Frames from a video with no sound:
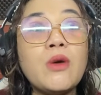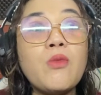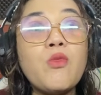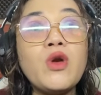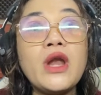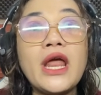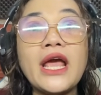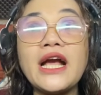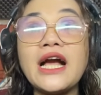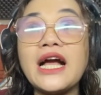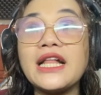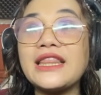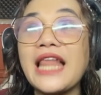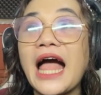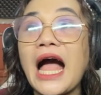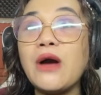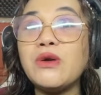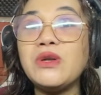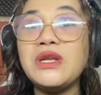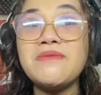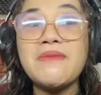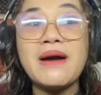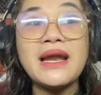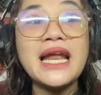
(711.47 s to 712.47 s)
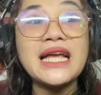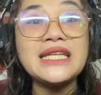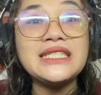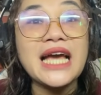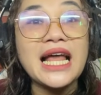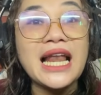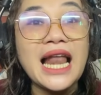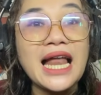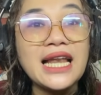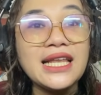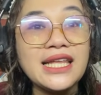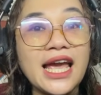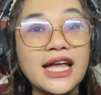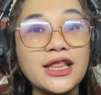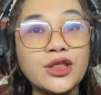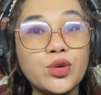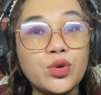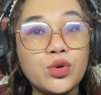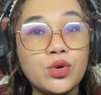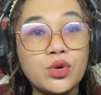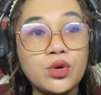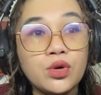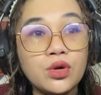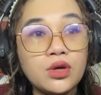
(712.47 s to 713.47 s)
udah mulai nggak tahu di mana jalannya
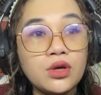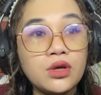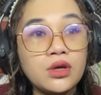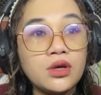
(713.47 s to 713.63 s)
tuh.